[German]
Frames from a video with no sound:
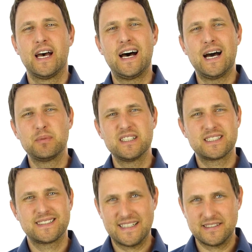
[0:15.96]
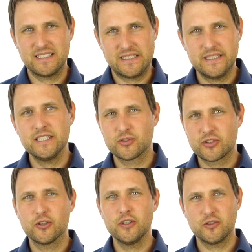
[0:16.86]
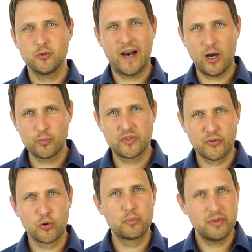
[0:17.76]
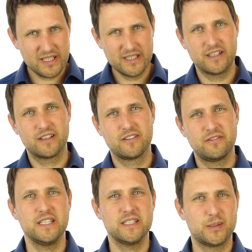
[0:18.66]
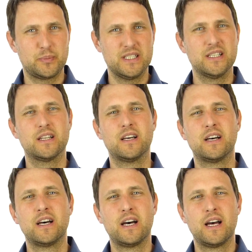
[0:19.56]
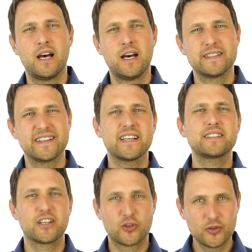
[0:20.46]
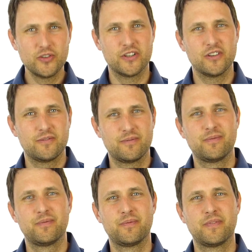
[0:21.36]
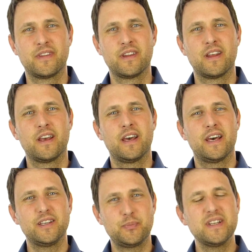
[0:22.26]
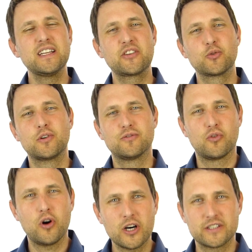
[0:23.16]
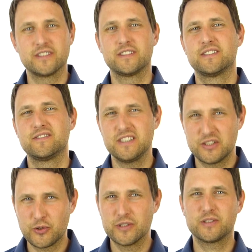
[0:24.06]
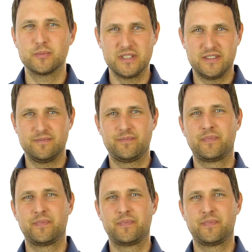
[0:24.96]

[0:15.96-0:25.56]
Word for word: Aber dass ich hier und heute überhaupt so bin, wie ich bin, das hat ja Gründe. Ich bin ja so geworden, wie ich heute bin.